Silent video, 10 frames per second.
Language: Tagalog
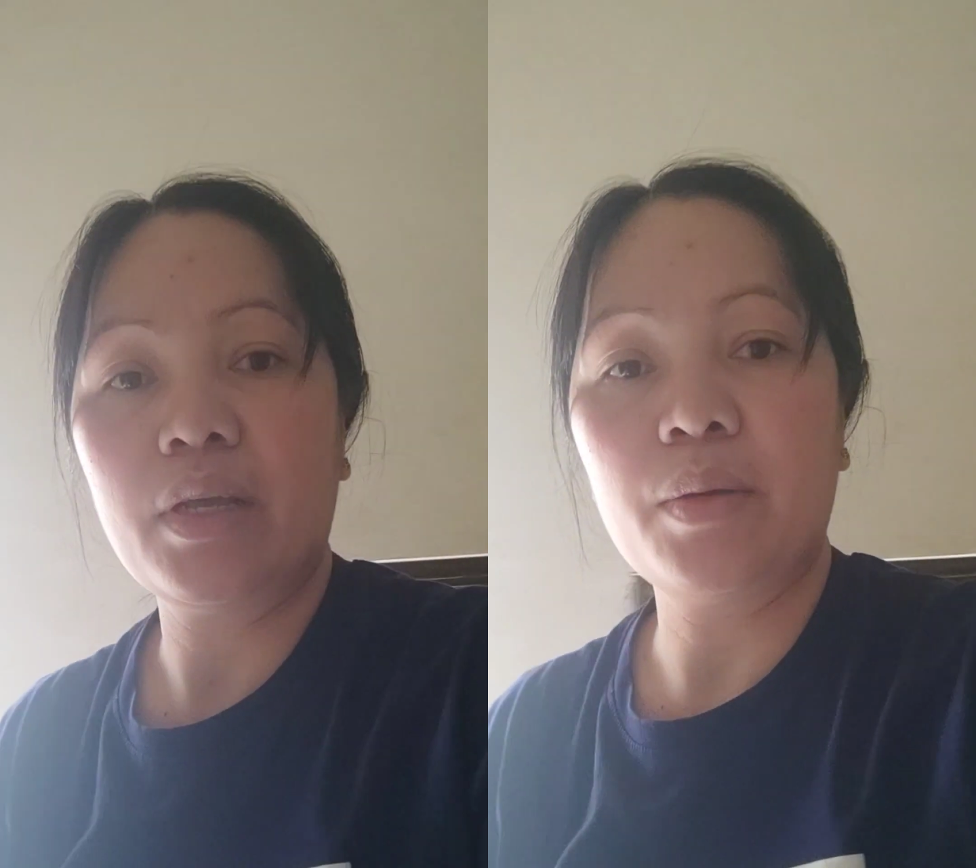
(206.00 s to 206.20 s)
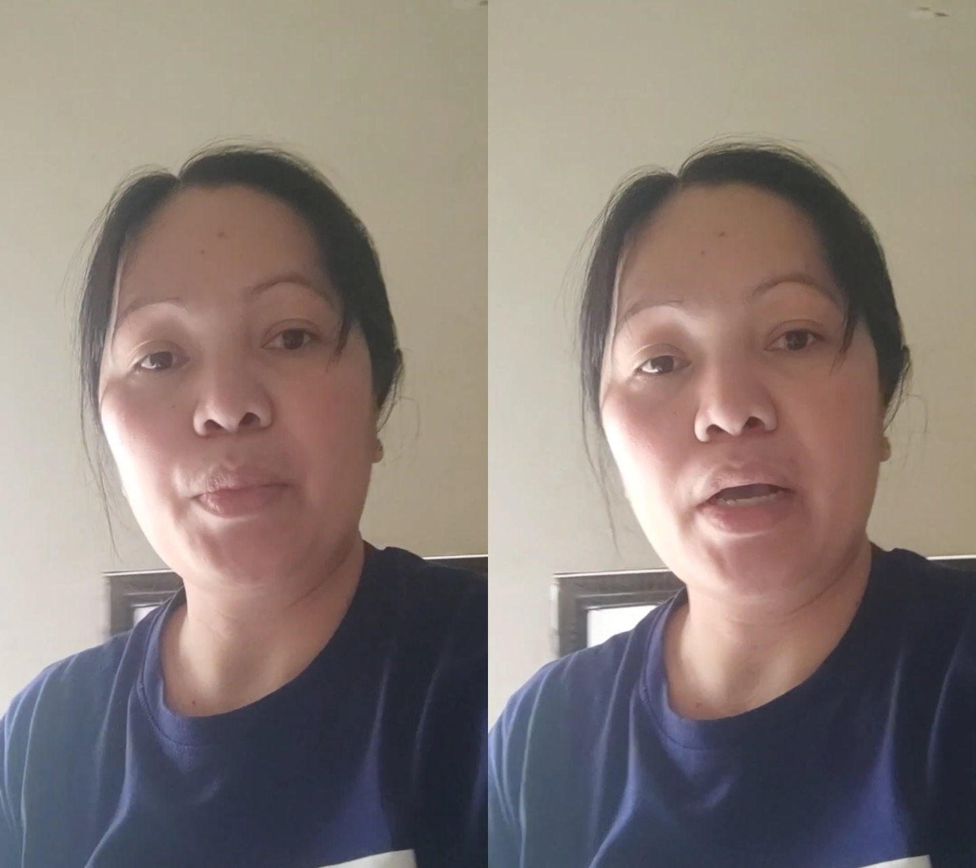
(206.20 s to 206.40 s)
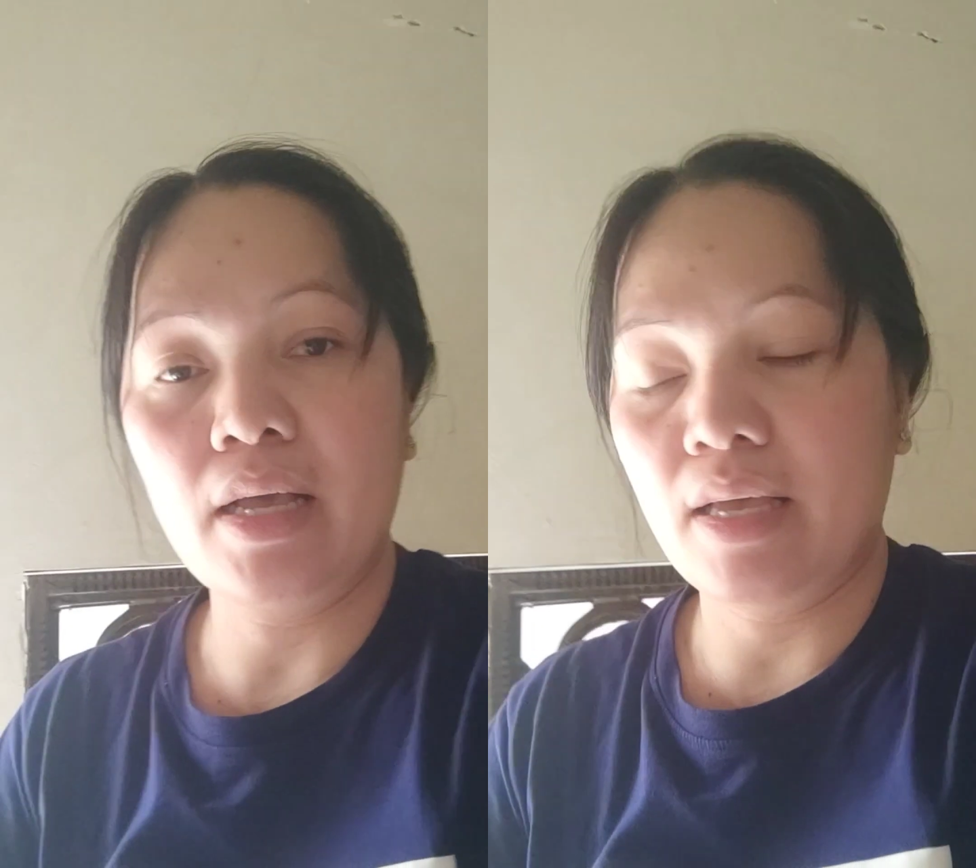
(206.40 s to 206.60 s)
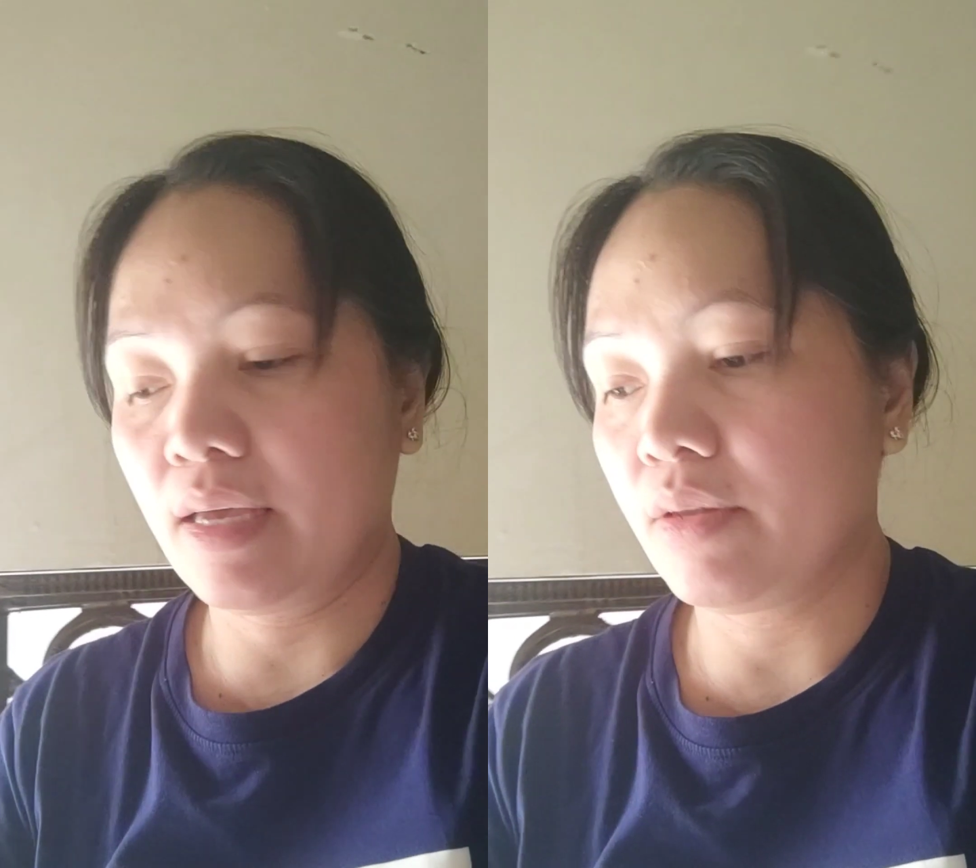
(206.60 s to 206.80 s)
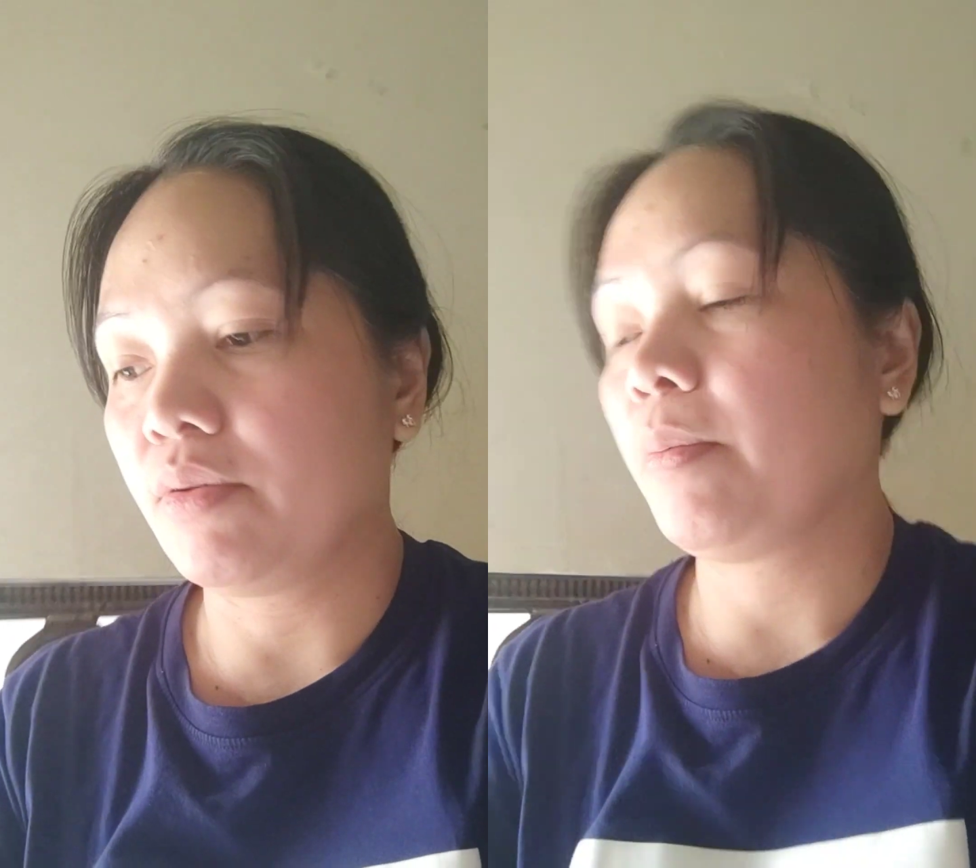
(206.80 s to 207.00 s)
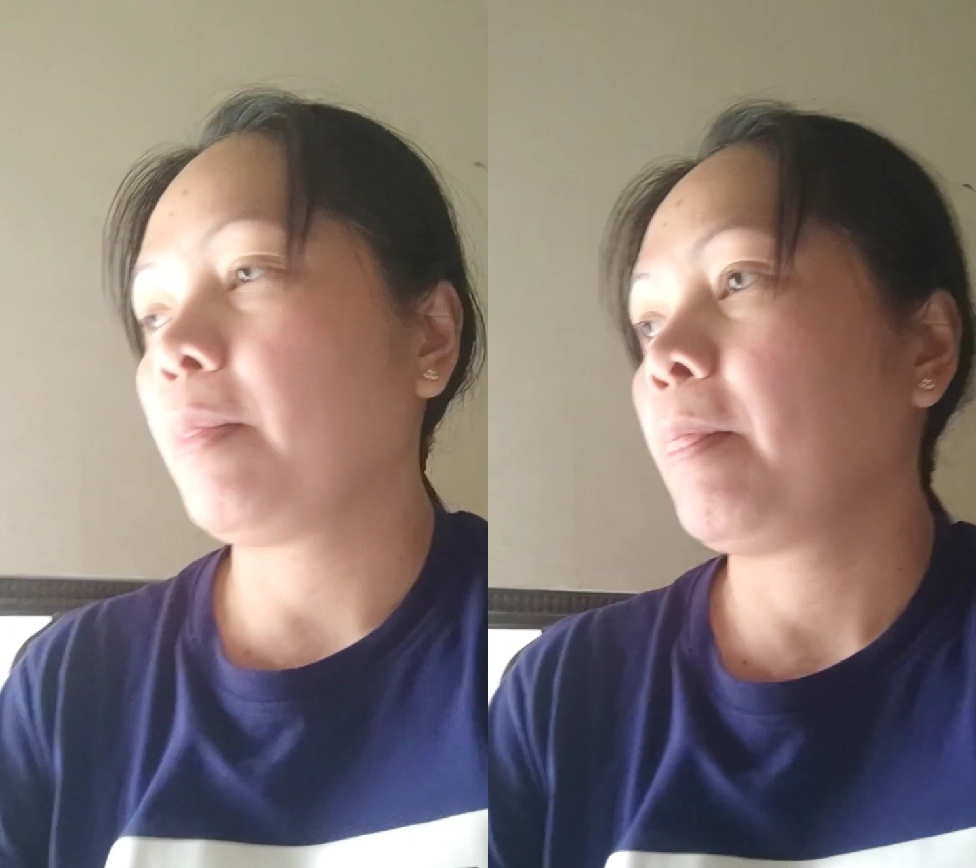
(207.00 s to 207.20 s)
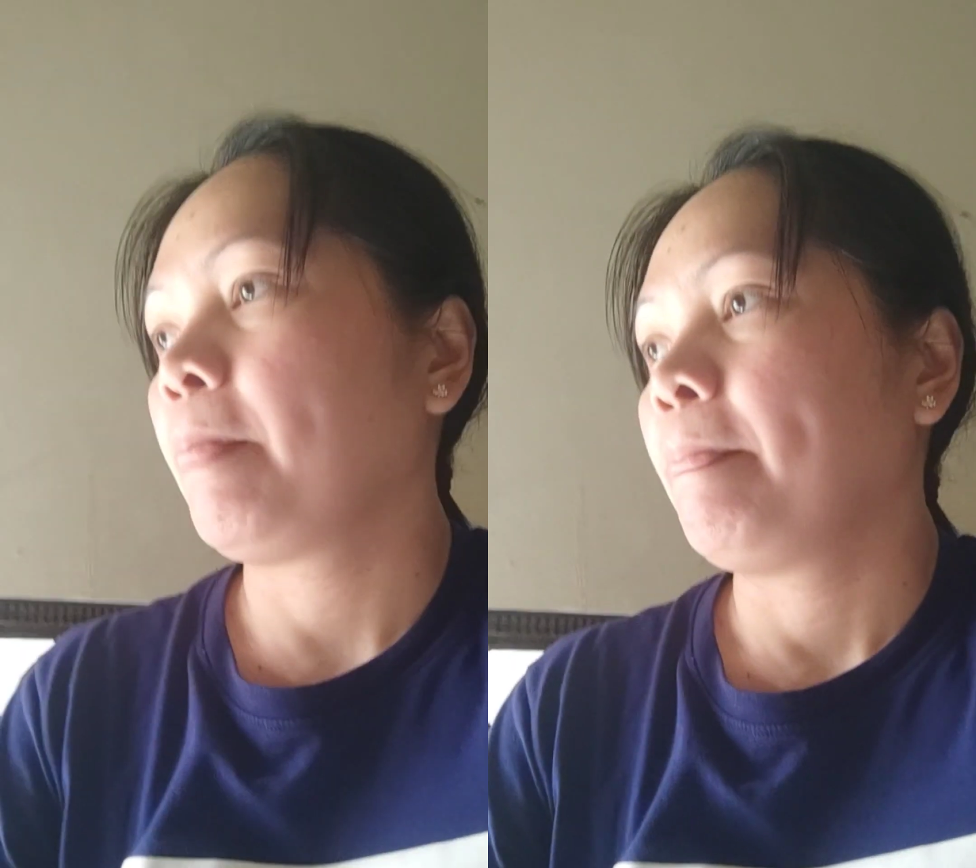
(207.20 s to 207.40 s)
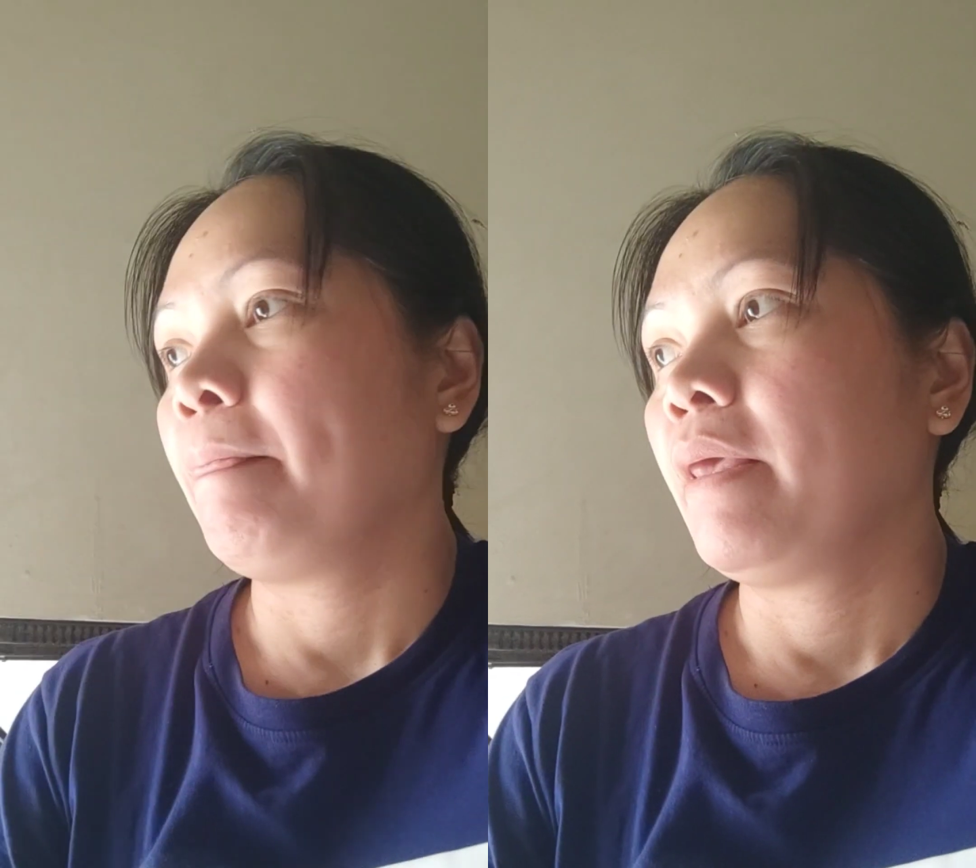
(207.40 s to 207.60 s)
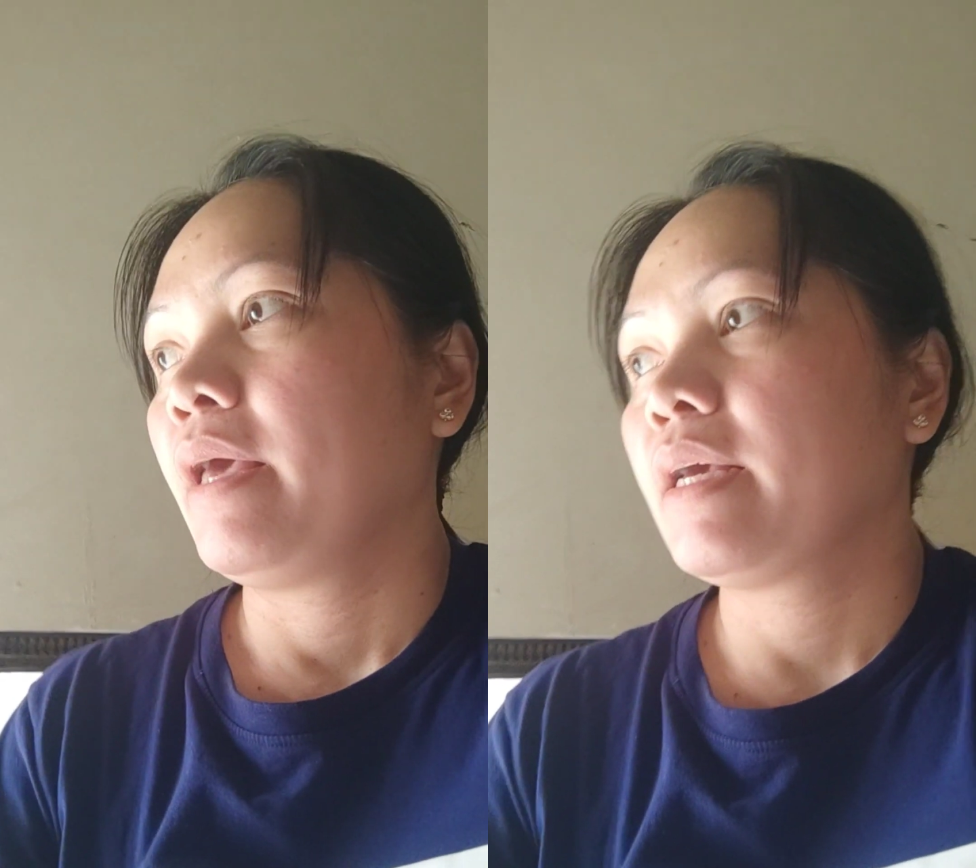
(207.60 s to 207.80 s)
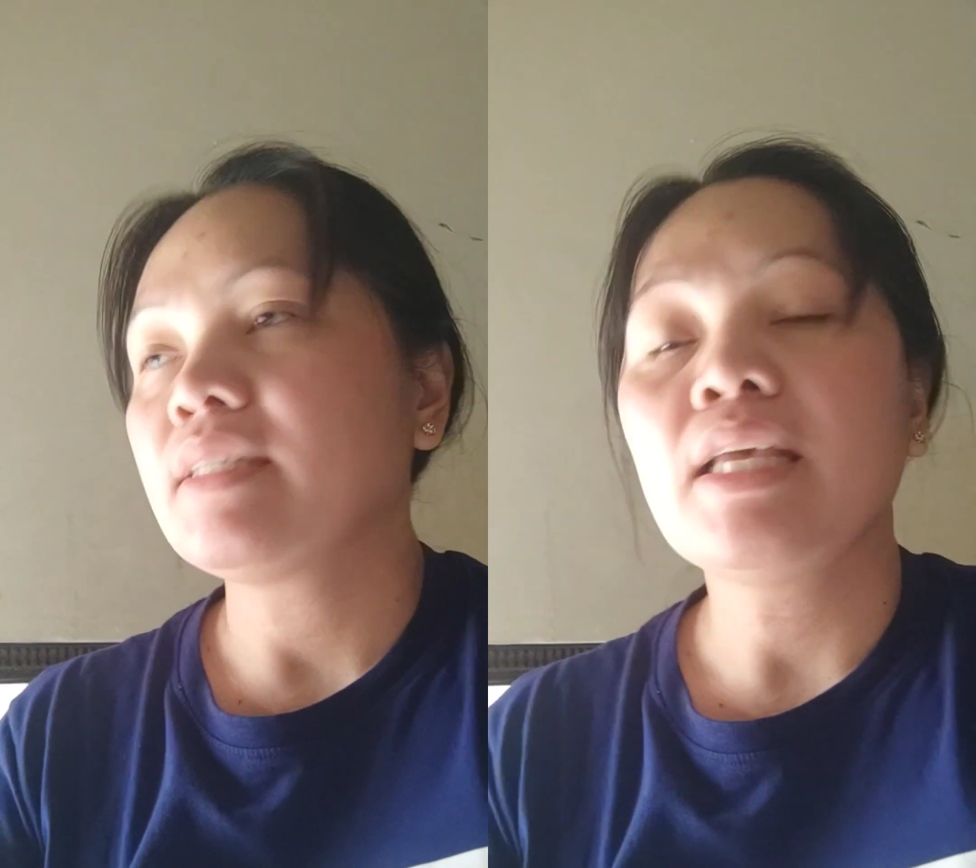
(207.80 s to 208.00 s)
na mga ano.
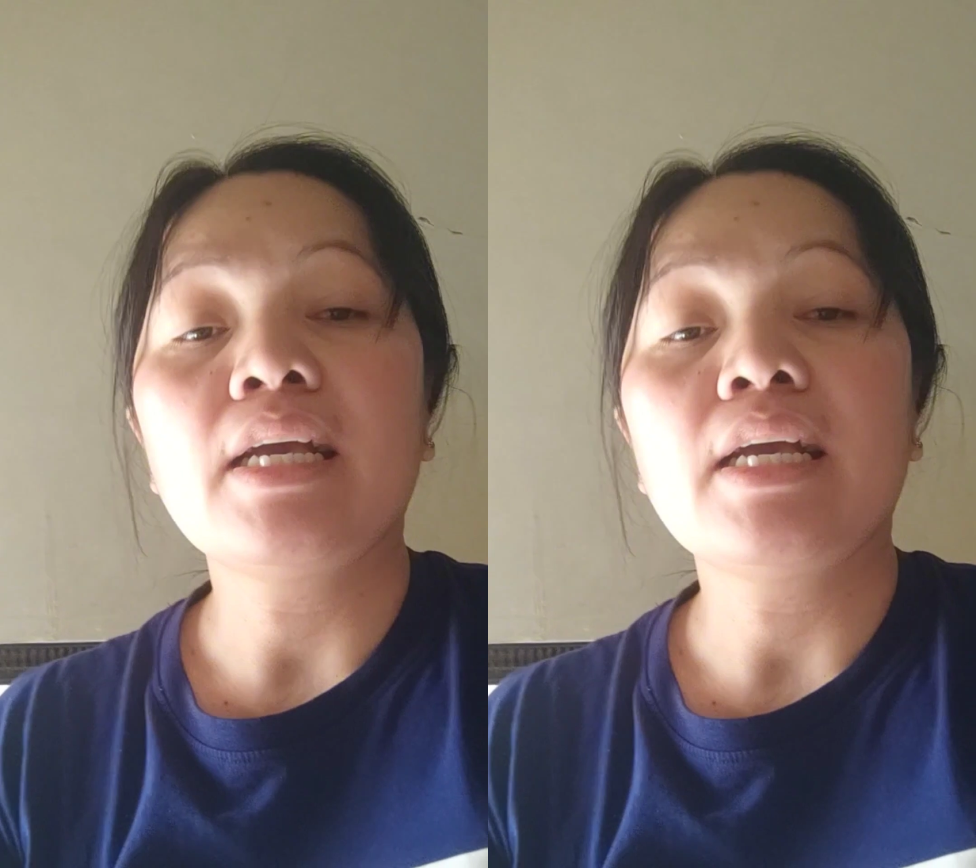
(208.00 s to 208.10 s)
Kasi